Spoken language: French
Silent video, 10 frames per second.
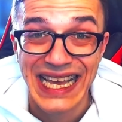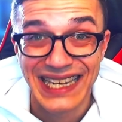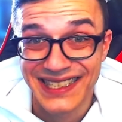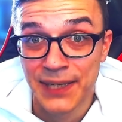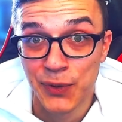À
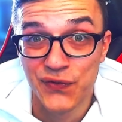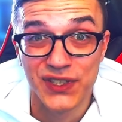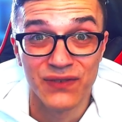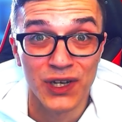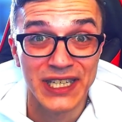cette époque, il faut
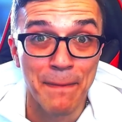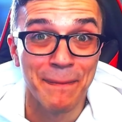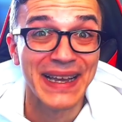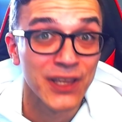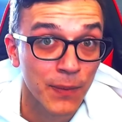savoir qu'il n'y a
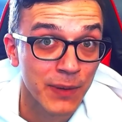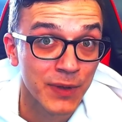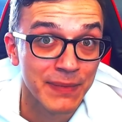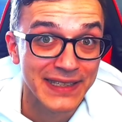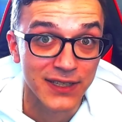pas énormément de
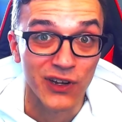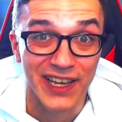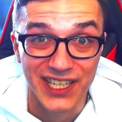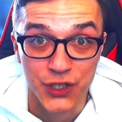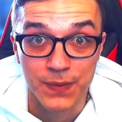médecins dans la région,